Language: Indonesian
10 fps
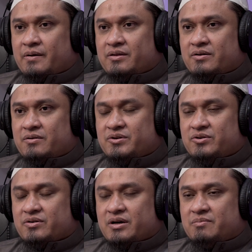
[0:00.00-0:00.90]
Itu
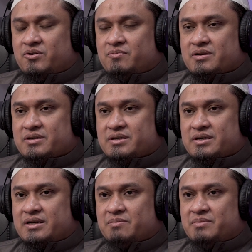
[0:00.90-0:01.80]
menunjukkan bahwa
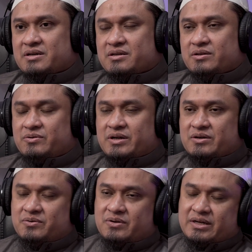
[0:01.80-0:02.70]
sekedar bersentuhan
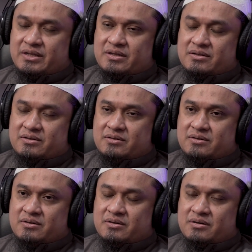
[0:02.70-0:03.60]
kulit
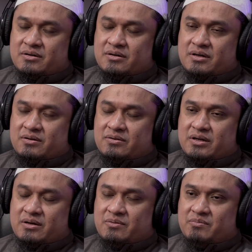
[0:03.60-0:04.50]
itu
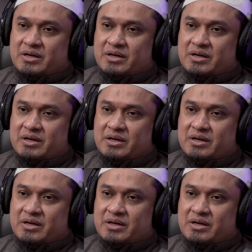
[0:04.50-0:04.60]
tidak